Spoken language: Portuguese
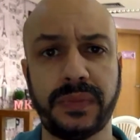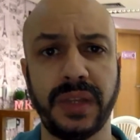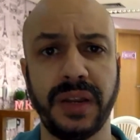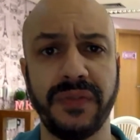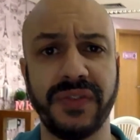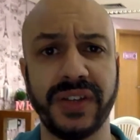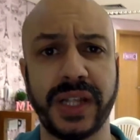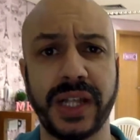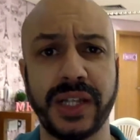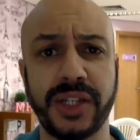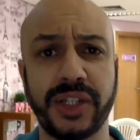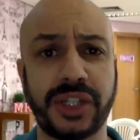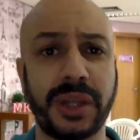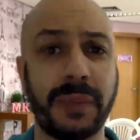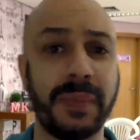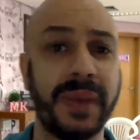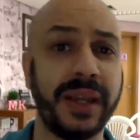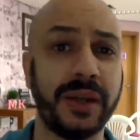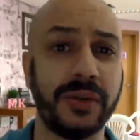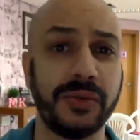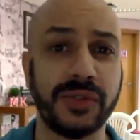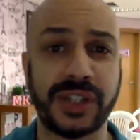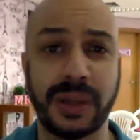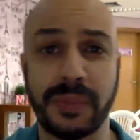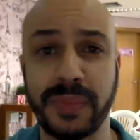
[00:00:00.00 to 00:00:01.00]
Na verdade,
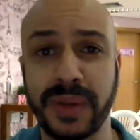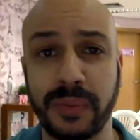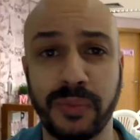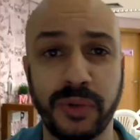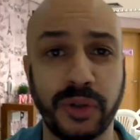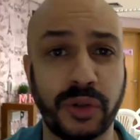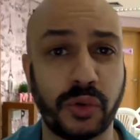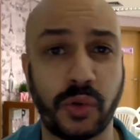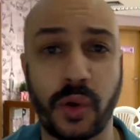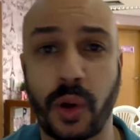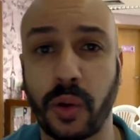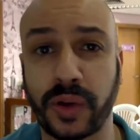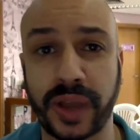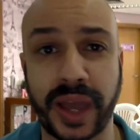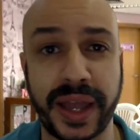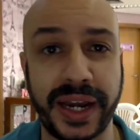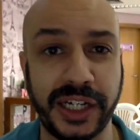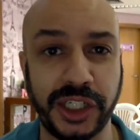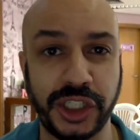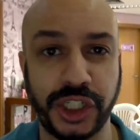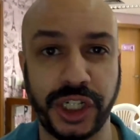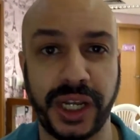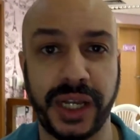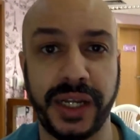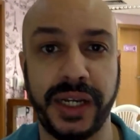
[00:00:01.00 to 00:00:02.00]
também eu não sabia muito qual
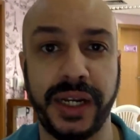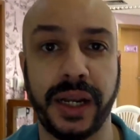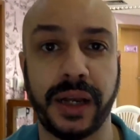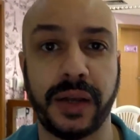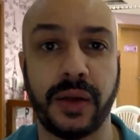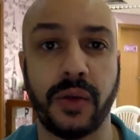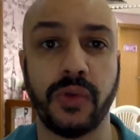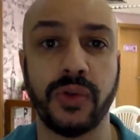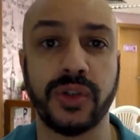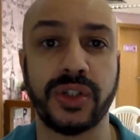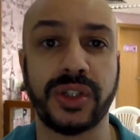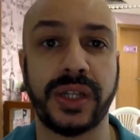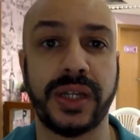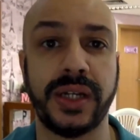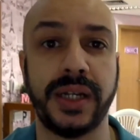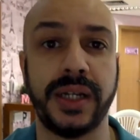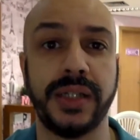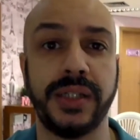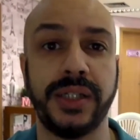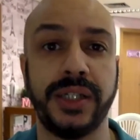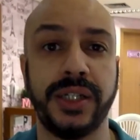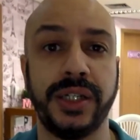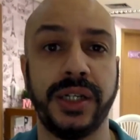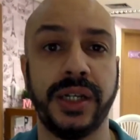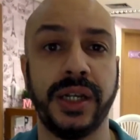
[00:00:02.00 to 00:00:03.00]
era a engenharia que eu
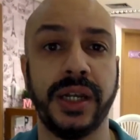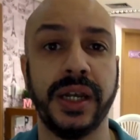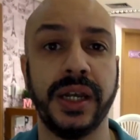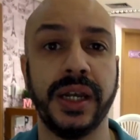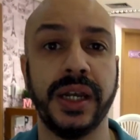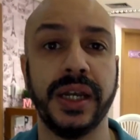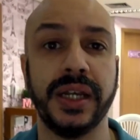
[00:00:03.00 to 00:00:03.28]
gostaria de,